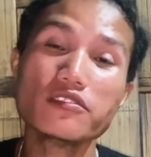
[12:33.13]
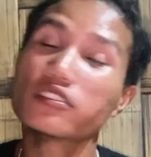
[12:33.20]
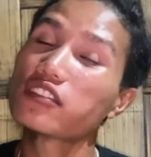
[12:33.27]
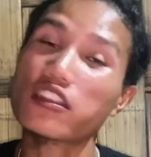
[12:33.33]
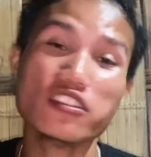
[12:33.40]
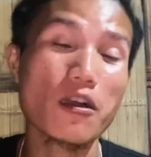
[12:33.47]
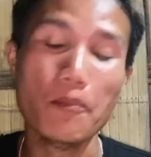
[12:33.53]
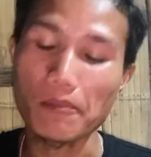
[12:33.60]

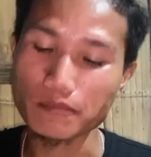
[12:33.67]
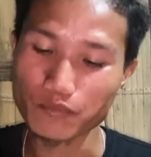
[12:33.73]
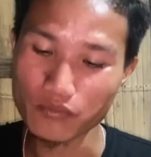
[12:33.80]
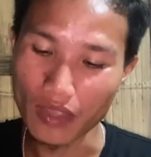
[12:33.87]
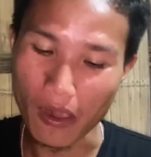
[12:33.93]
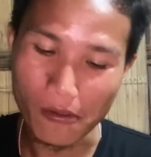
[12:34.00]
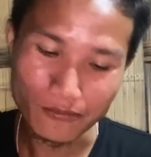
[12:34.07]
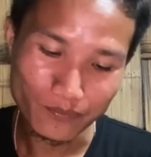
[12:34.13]
गजब
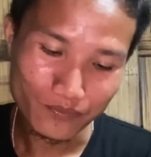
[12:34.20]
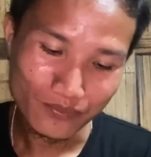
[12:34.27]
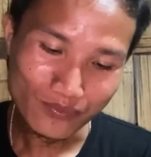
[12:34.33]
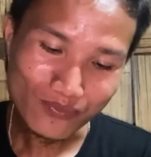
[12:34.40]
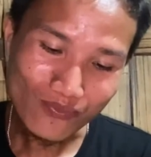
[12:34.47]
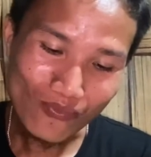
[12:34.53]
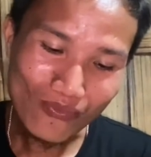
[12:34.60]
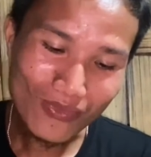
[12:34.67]

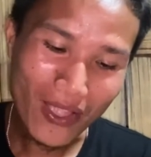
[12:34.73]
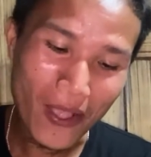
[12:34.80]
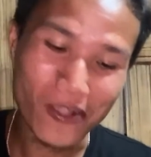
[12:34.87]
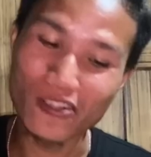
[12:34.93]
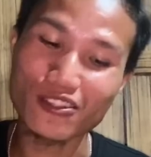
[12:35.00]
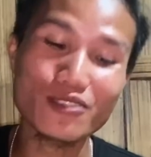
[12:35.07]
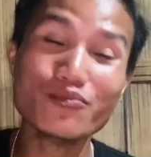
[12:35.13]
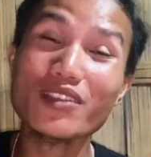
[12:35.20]

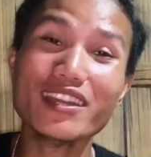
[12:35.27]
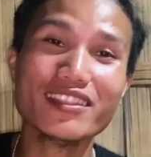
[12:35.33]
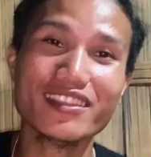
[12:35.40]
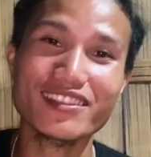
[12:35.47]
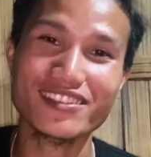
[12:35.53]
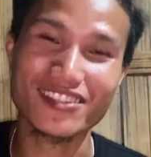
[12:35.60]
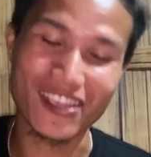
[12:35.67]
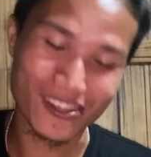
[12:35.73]
गजब का
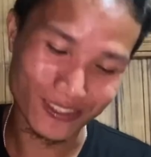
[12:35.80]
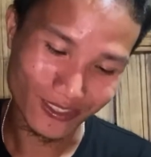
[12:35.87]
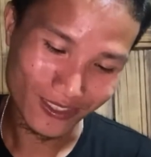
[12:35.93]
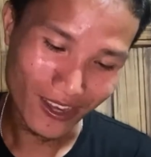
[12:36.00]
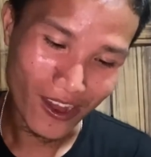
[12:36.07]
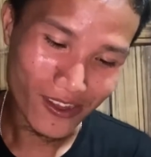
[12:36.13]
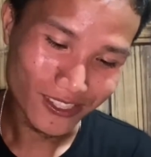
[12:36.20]
टेस्ट है